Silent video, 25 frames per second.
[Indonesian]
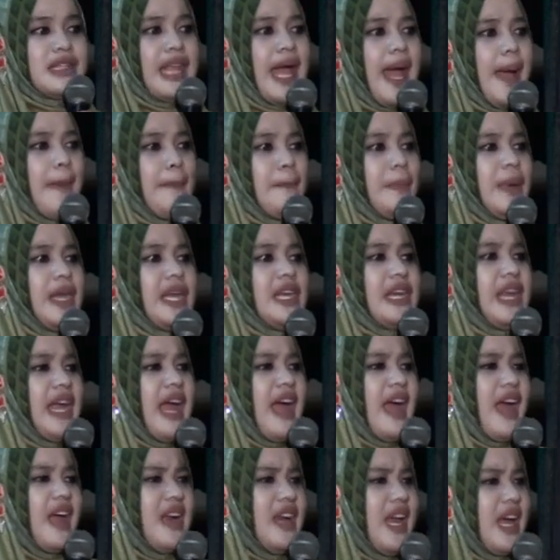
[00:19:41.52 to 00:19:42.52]
tapi ne
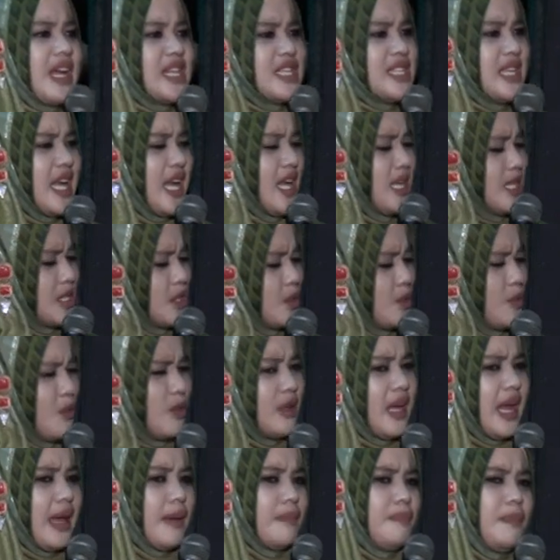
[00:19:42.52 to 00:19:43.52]
anak sing
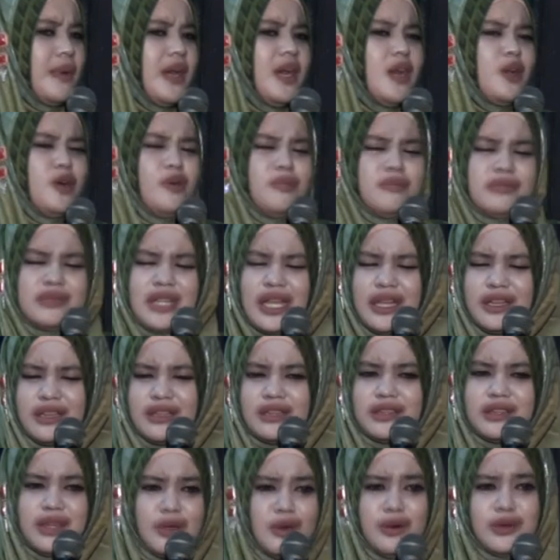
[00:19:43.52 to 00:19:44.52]
suge belum
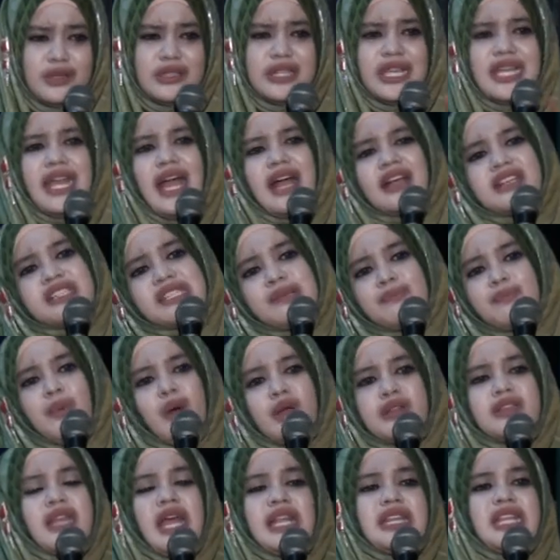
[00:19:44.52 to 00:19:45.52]
tentu tiang
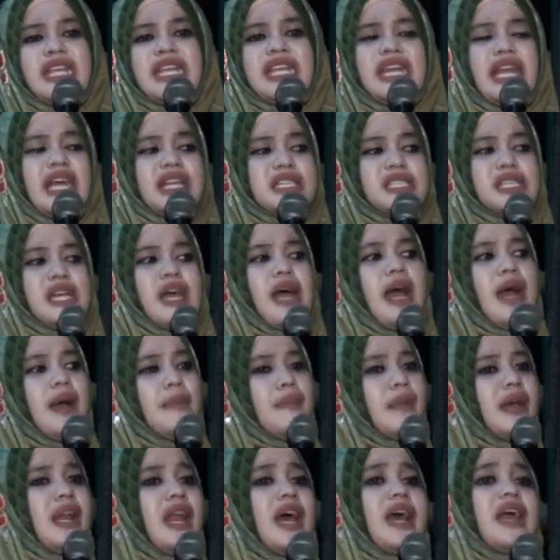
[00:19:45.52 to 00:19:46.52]
sepuh dadi raja,
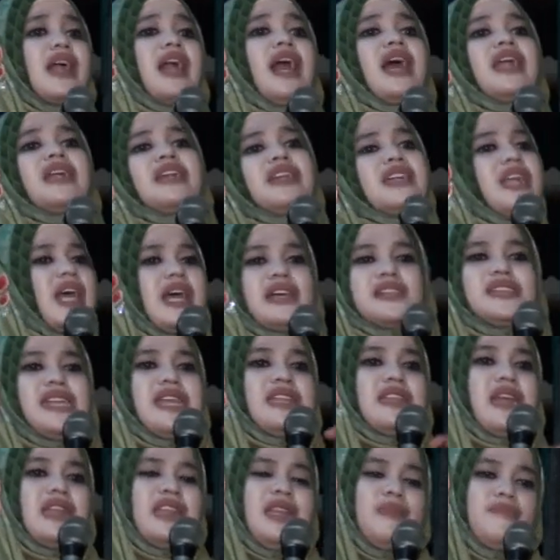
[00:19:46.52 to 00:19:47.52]
malah kata
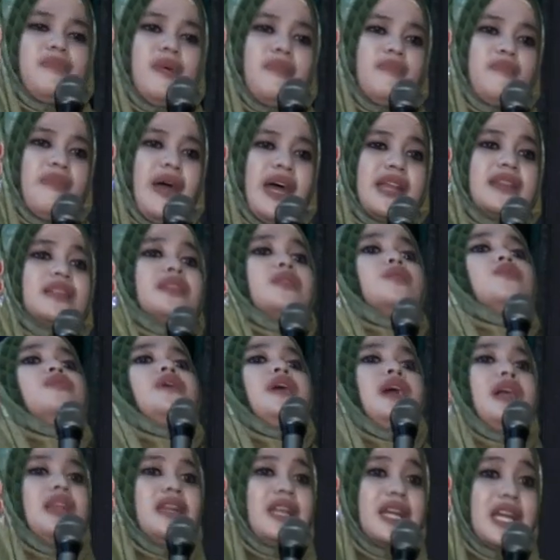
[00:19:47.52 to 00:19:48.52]
sing dadi
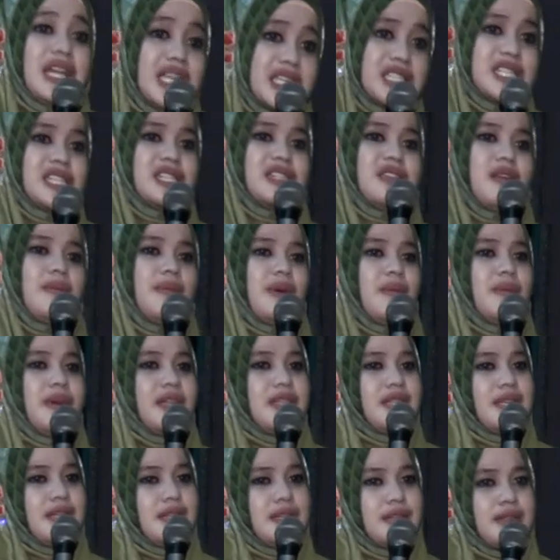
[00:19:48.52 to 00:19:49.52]
pembantu. Leres napa
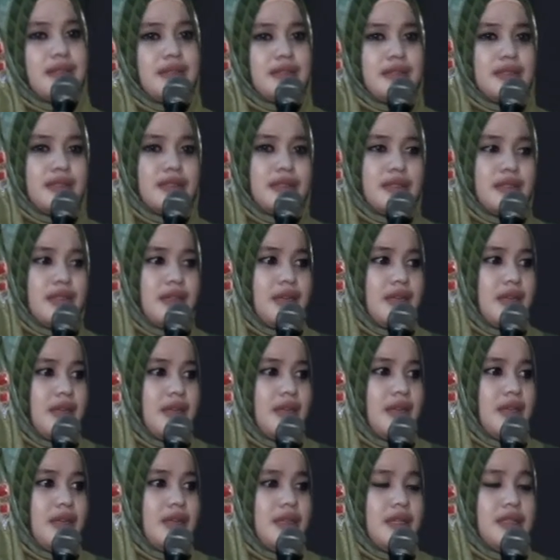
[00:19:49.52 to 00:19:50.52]
boten?
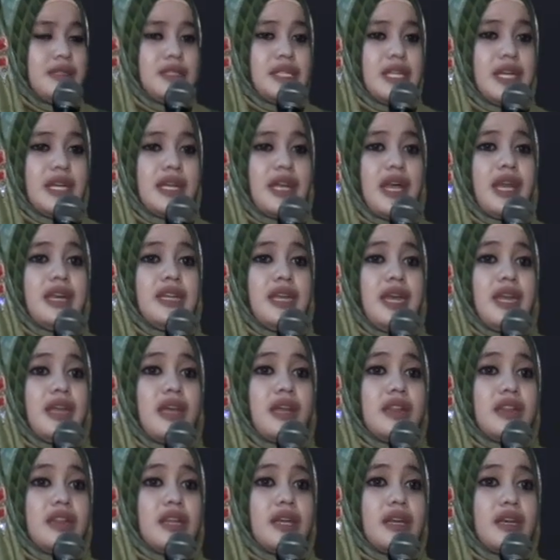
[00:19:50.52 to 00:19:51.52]
Jenengan
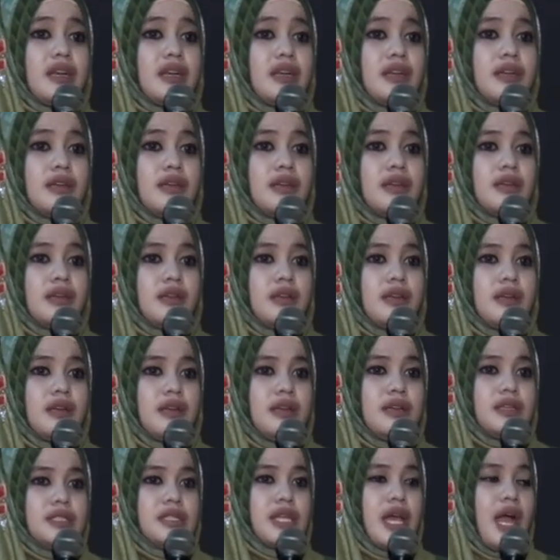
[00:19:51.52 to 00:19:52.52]
kayak ngaten.
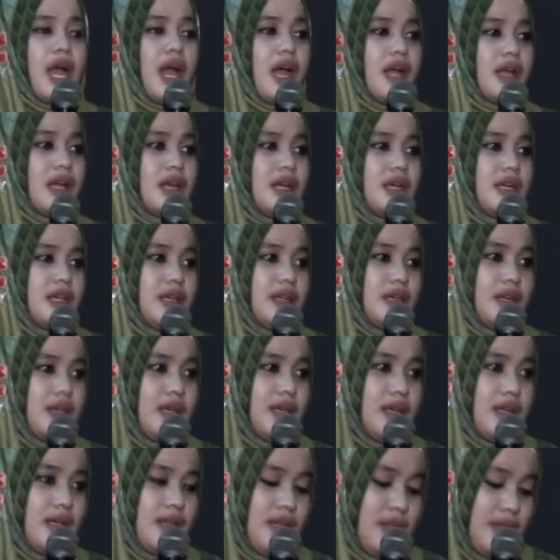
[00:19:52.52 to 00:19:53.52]

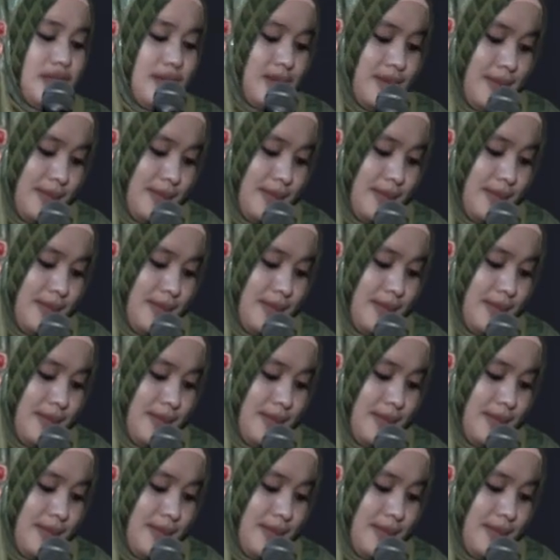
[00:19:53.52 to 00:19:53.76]
Sakene.